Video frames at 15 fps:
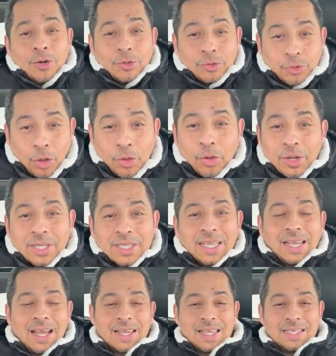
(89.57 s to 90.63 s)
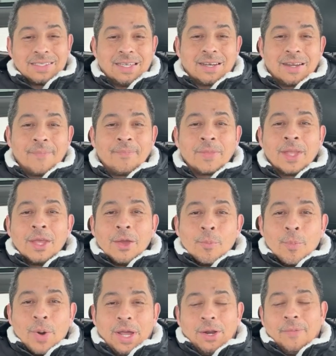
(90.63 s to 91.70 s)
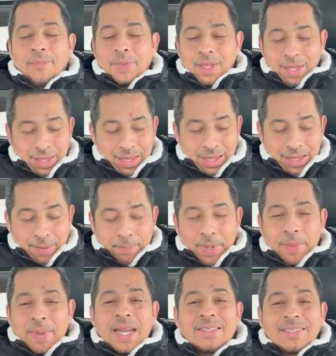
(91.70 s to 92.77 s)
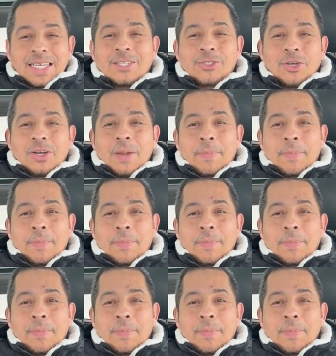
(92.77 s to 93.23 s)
todo lo que tengas que hacer. Bueno, primera sección.